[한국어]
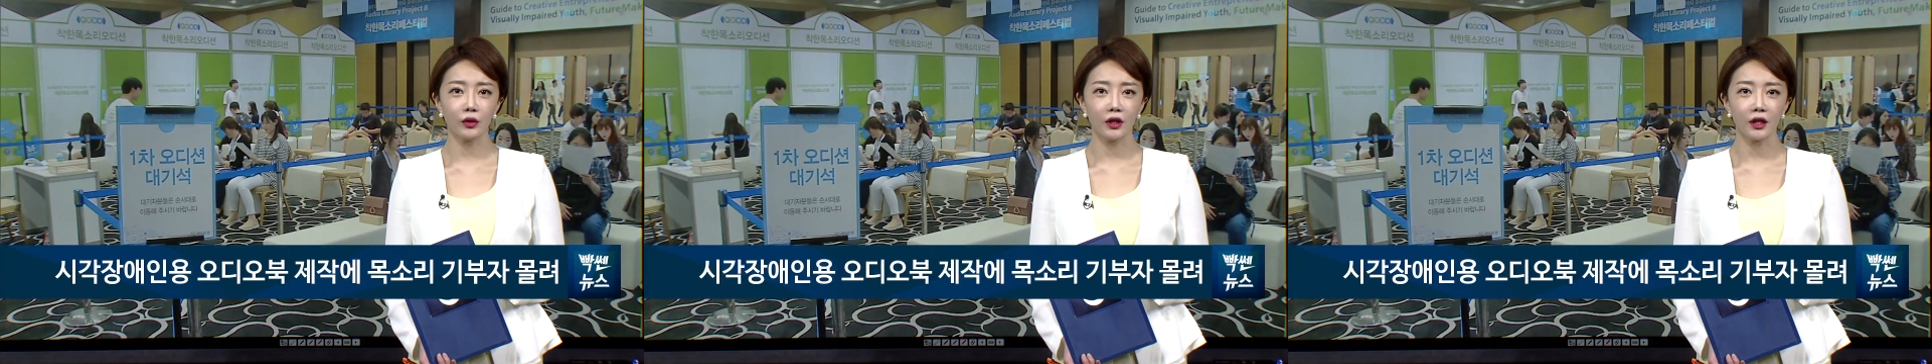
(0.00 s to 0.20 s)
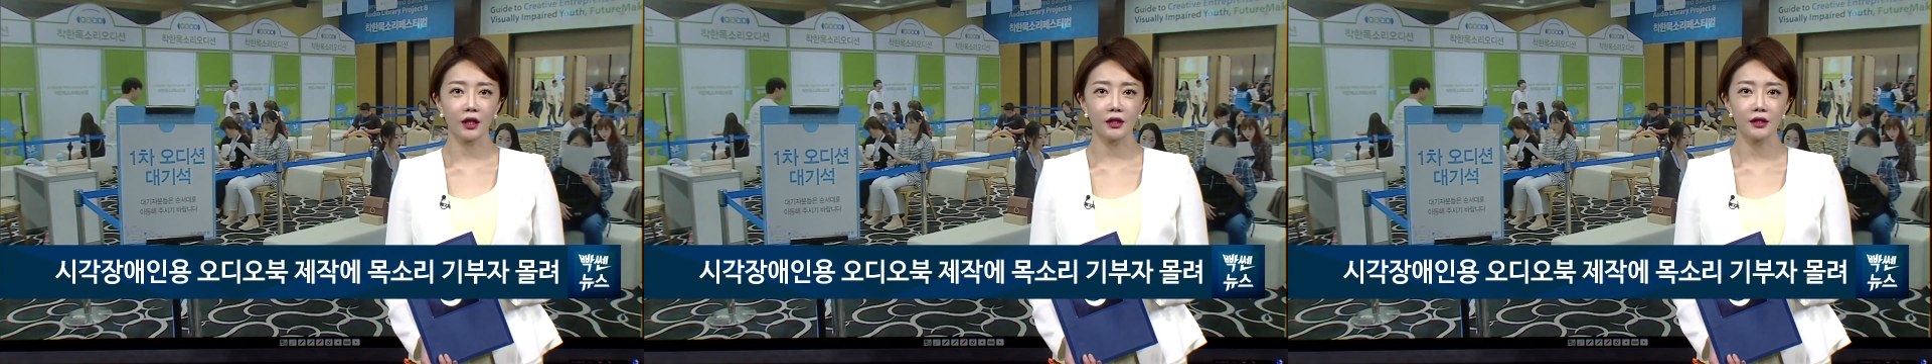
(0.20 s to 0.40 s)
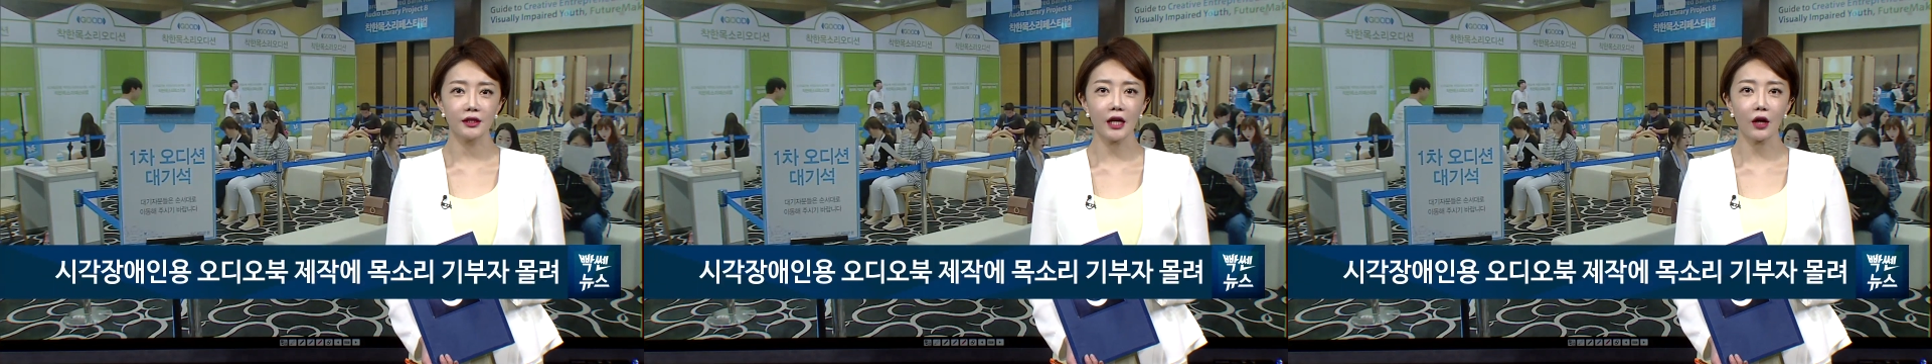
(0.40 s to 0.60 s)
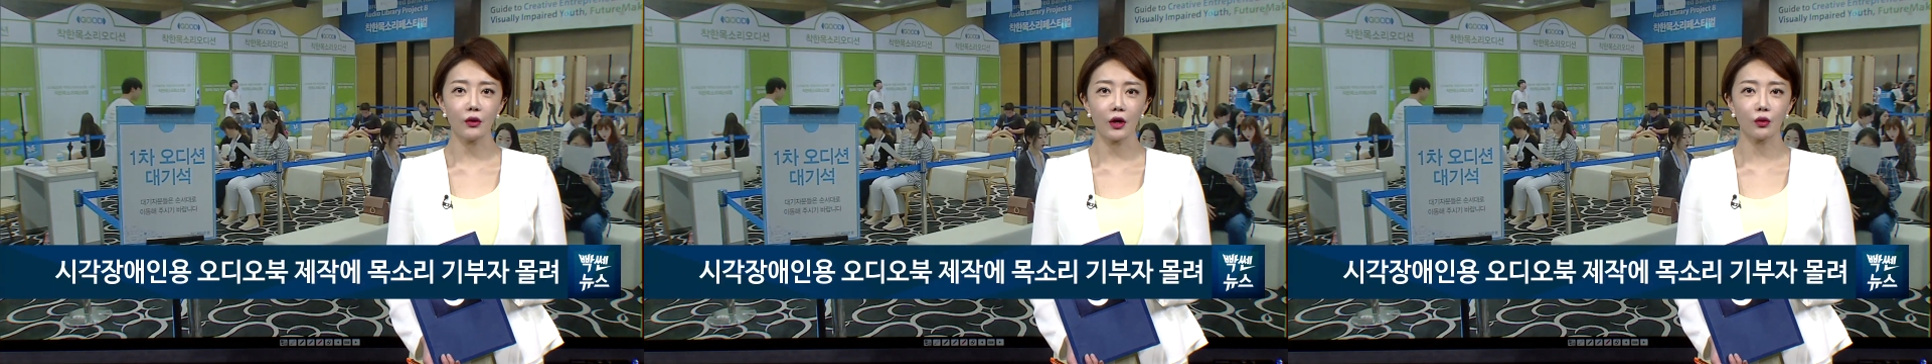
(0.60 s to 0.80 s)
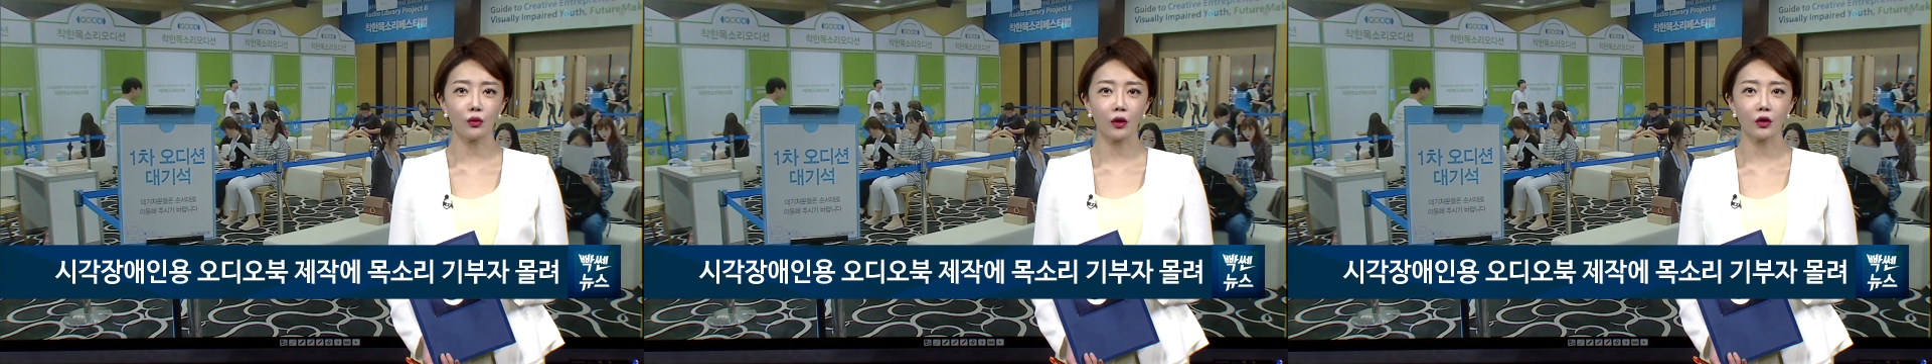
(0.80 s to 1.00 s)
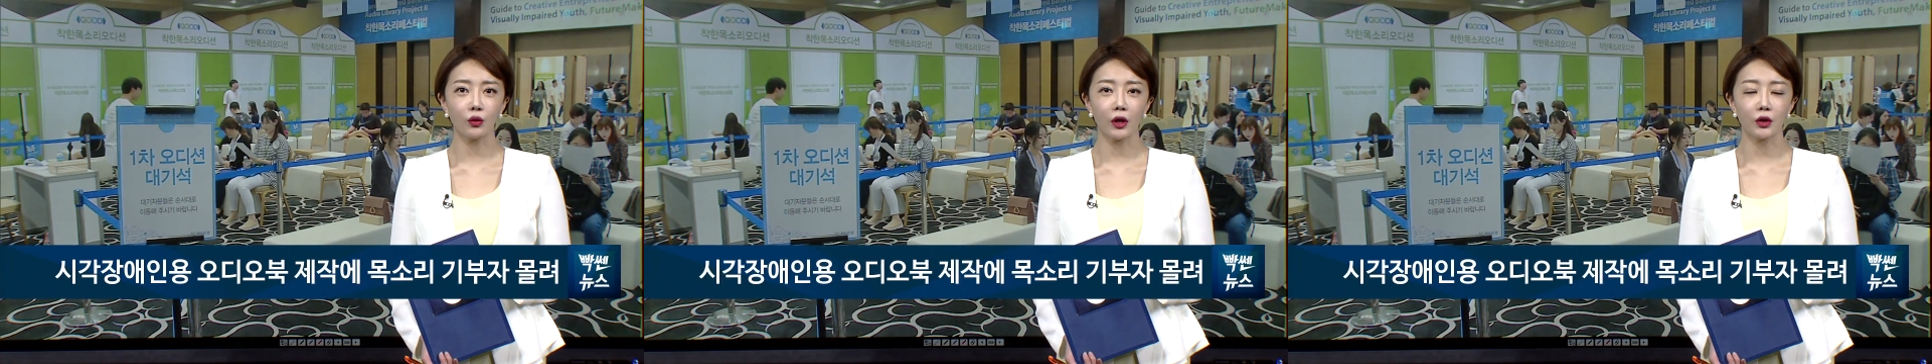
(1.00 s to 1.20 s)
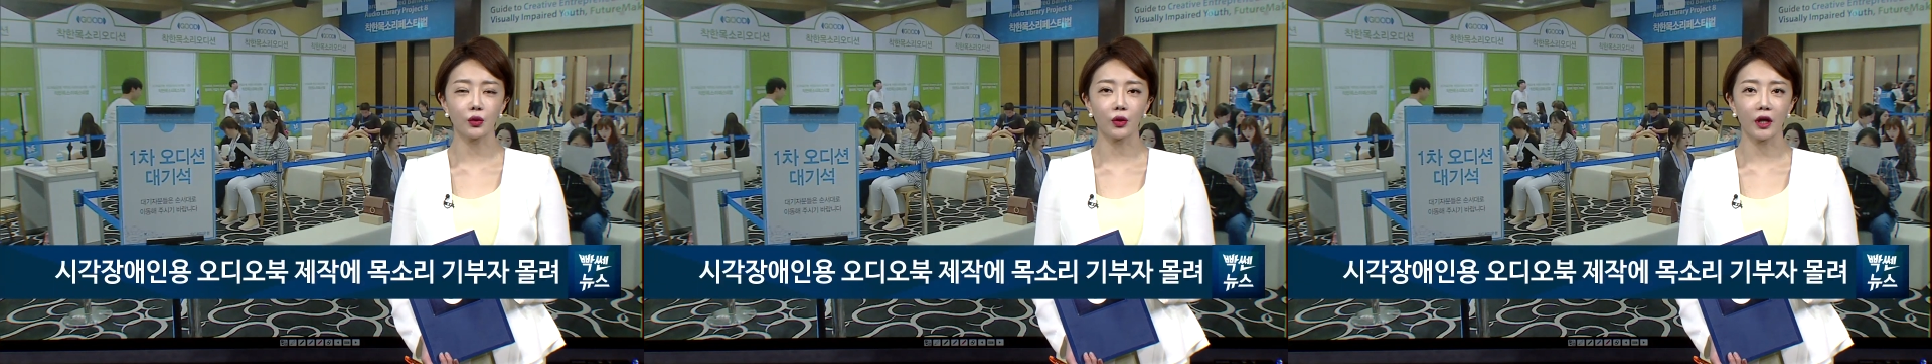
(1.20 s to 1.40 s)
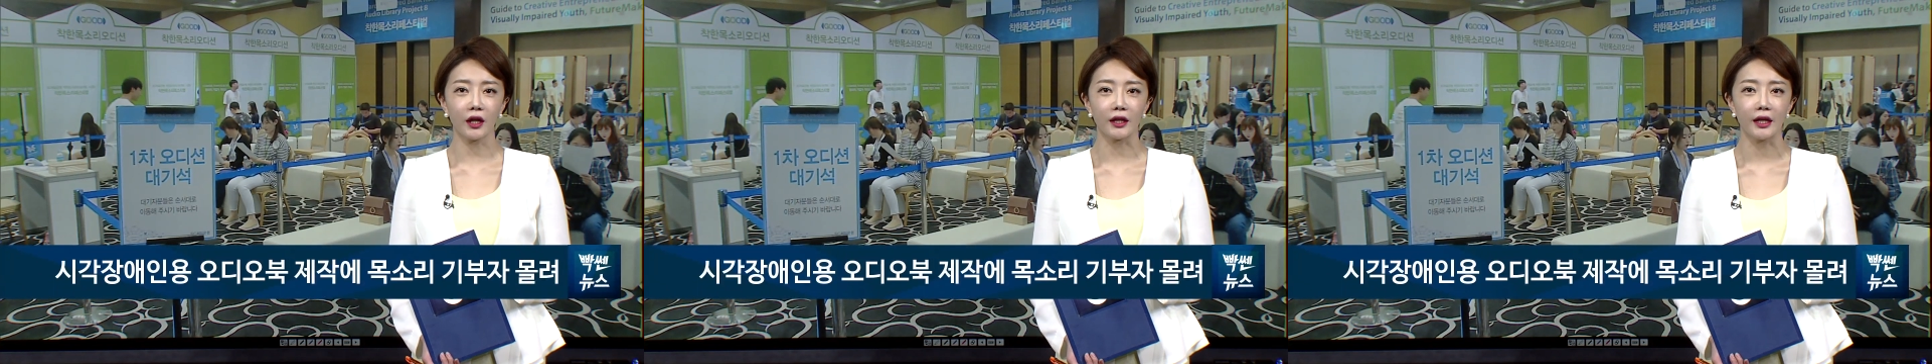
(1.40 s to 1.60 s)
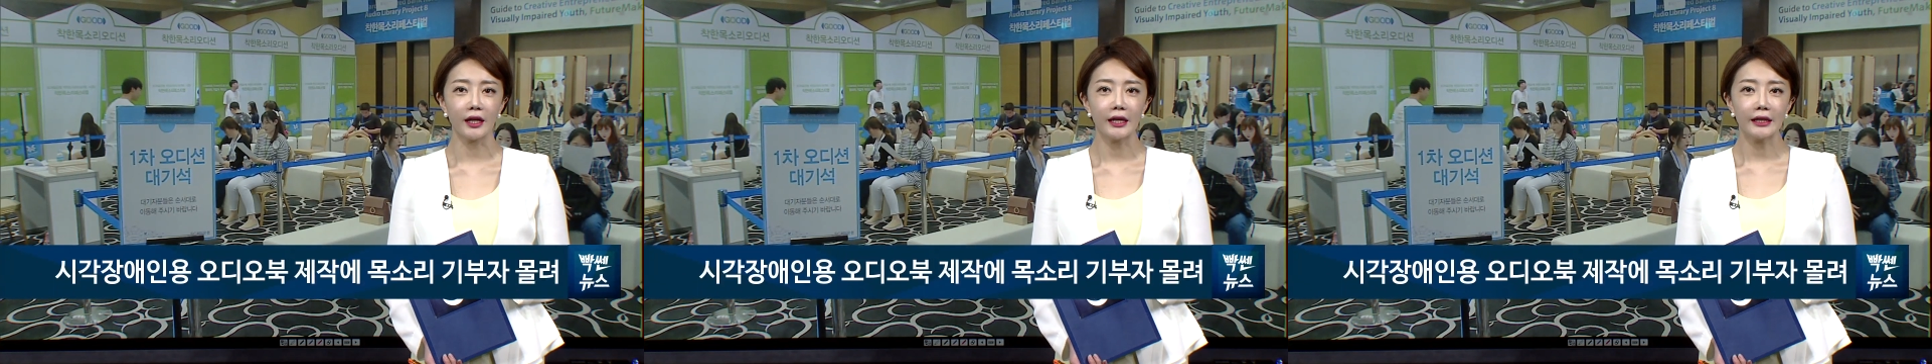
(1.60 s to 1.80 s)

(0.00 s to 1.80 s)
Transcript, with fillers: 위한 사회공헌 활동인